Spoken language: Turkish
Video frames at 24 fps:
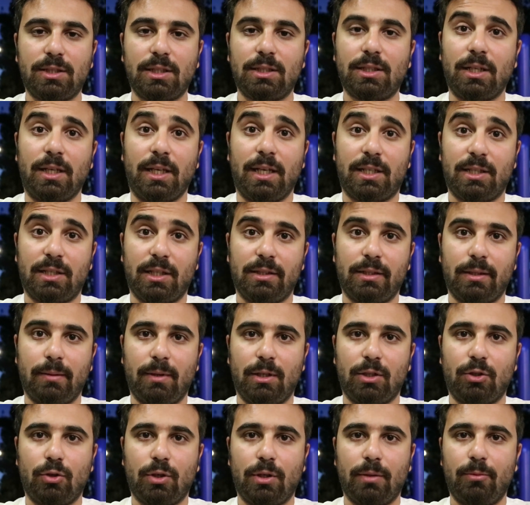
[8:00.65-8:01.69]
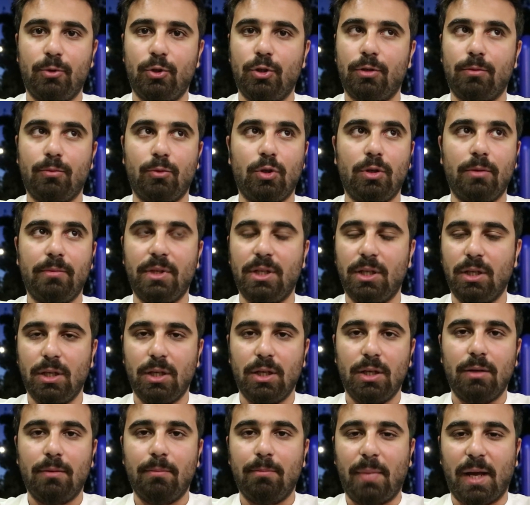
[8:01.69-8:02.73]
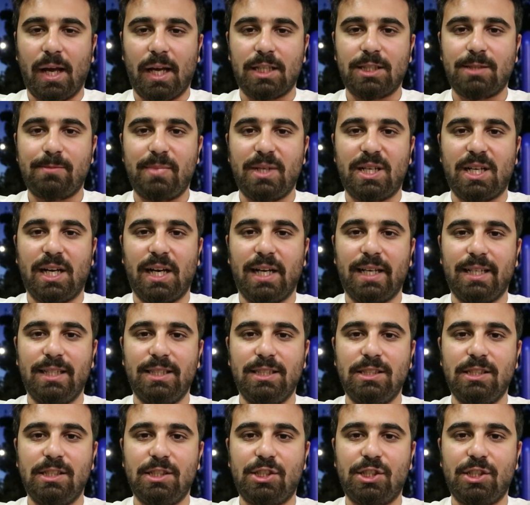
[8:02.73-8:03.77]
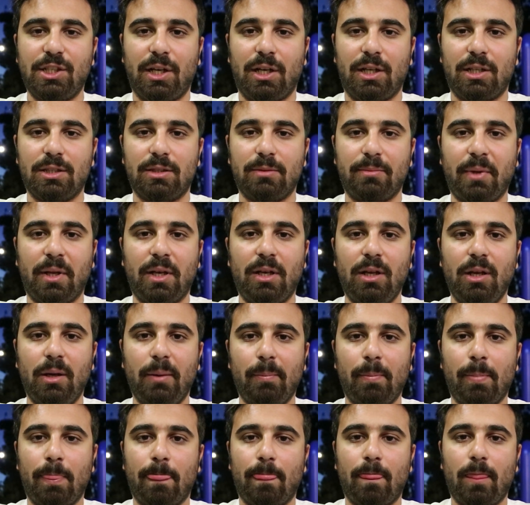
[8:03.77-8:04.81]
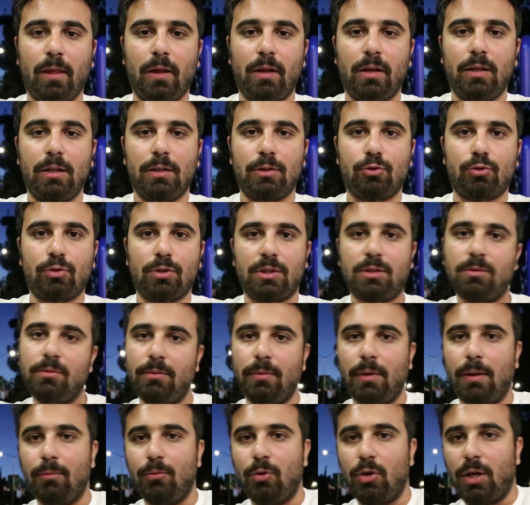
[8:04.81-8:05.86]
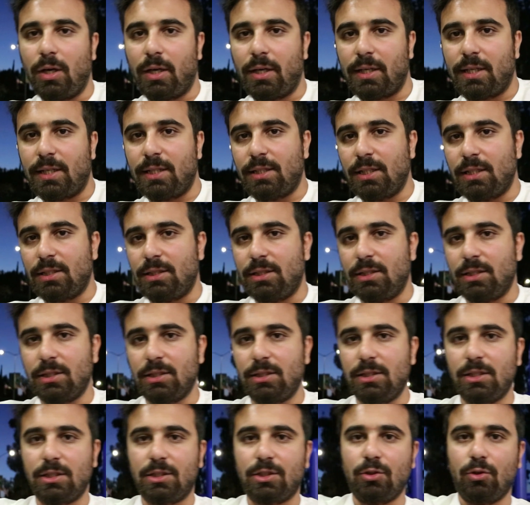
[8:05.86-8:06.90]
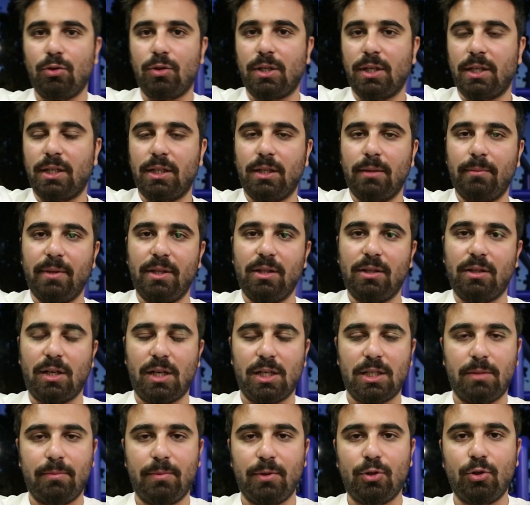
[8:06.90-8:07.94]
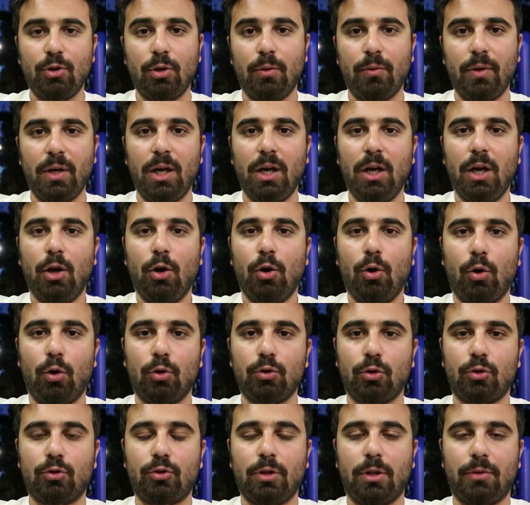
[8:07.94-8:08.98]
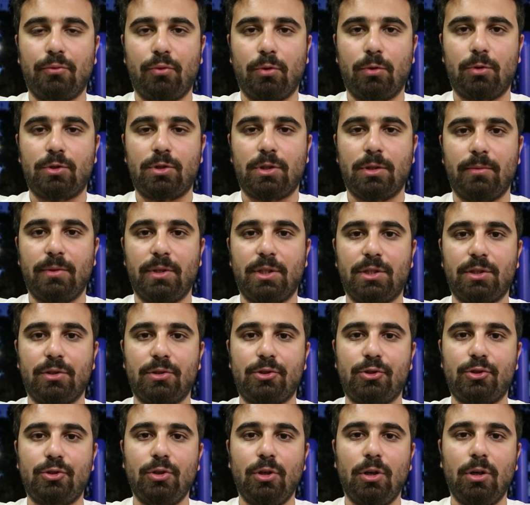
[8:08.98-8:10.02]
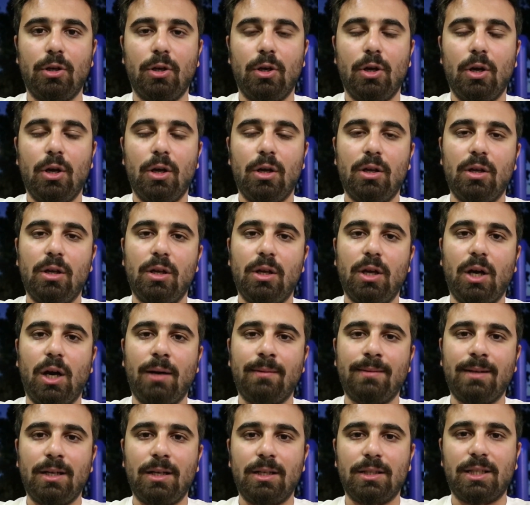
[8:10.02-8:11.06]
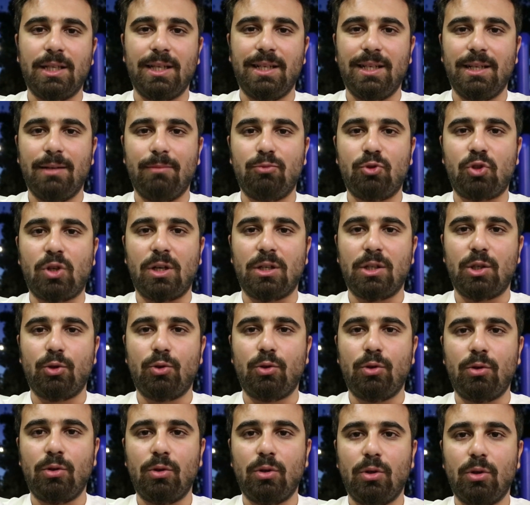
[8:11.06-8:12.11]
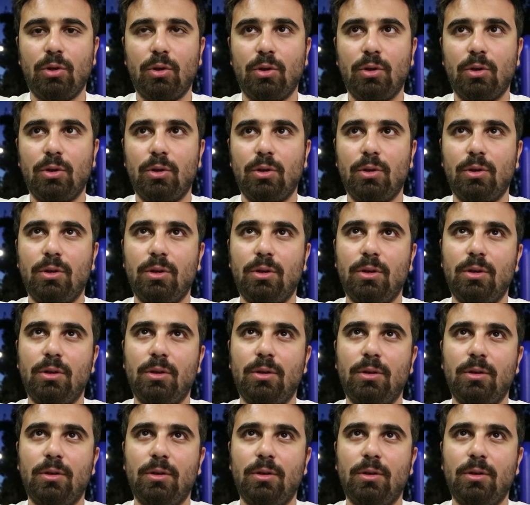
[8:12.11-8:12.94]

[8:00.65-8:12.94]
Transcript: zaten ekranda ben görebiliyorum böyle bir beyaz bir karenin içine aldı beni. E, suratımı ben böyle hareket ettirdikçe o karede beni takip ediyor ve o noktayı fokuslamaya çalışıyor. E, ama gene bu Canon'un e,